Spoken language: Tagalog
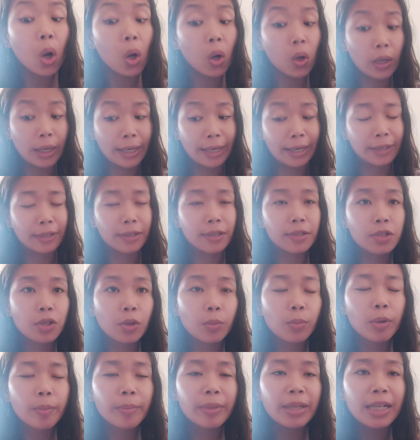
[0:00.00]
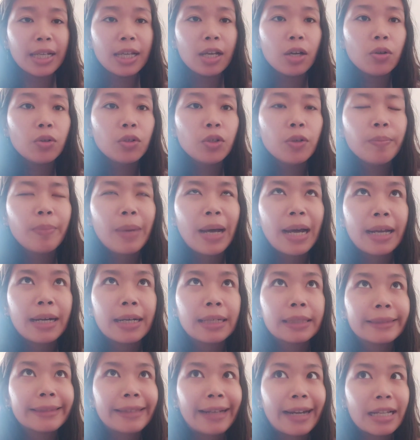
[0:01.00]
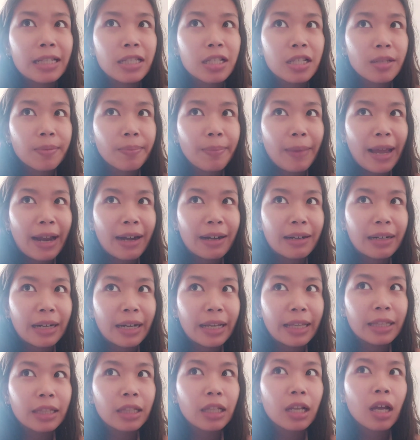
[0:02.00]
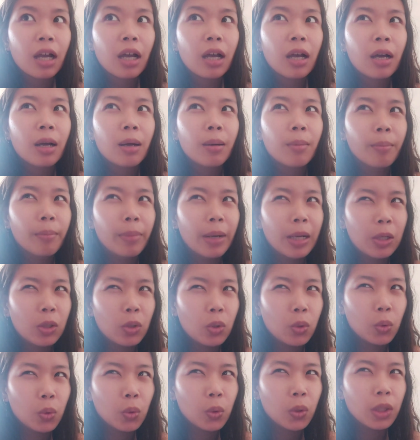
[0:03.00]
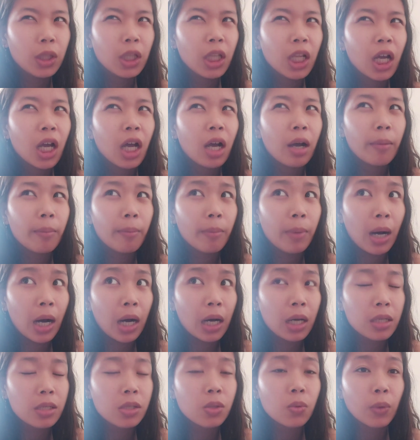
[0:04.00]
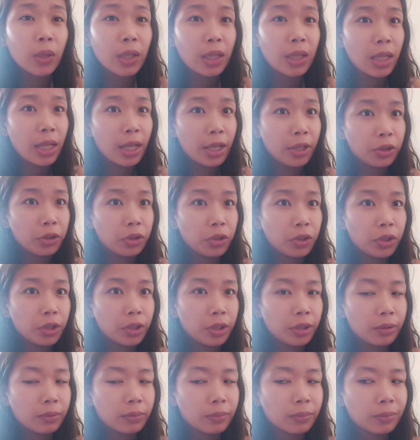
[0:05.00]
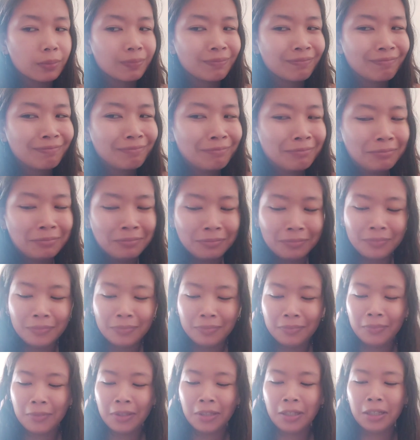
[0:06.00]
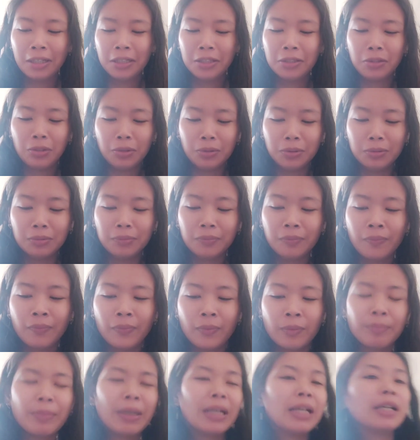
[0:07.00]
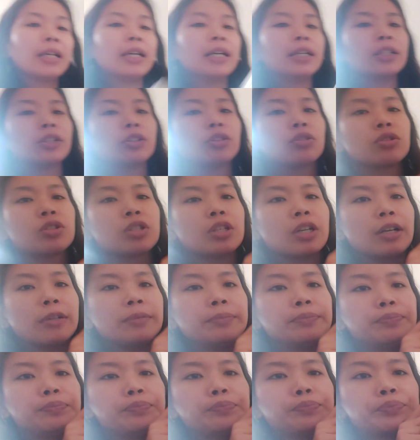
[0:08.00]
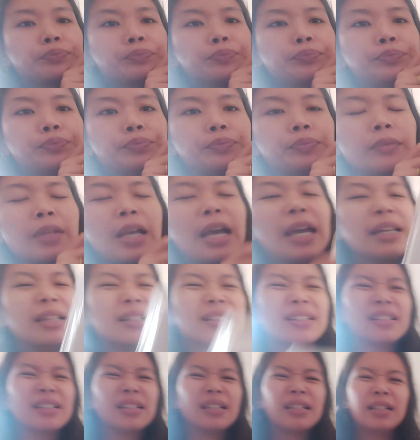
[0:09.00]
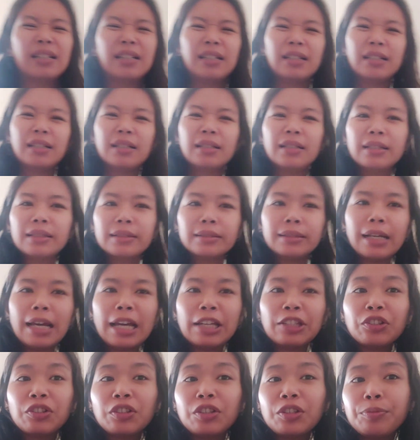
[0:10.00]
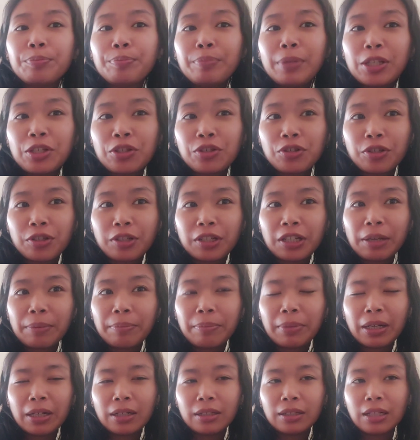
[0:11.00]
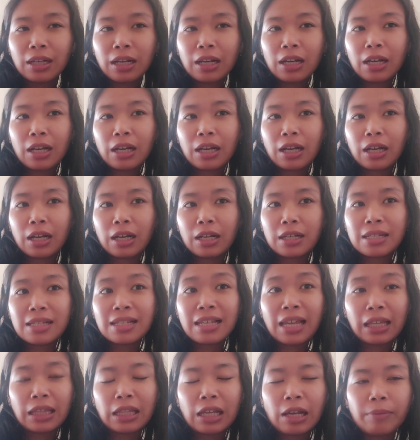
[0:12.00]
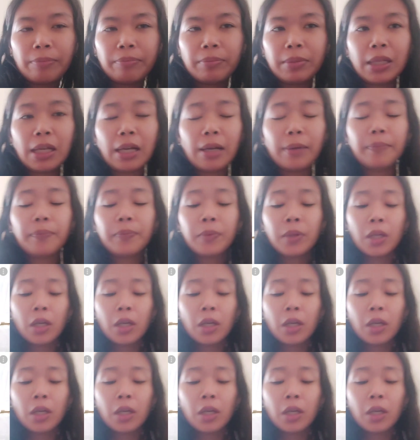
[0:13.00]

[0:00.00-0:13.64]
Okay. So, bumili ako ng parang transparent balloon box with letter. So, parang ganito siya. Ay, ito na yung picture niya pag naka-set up na.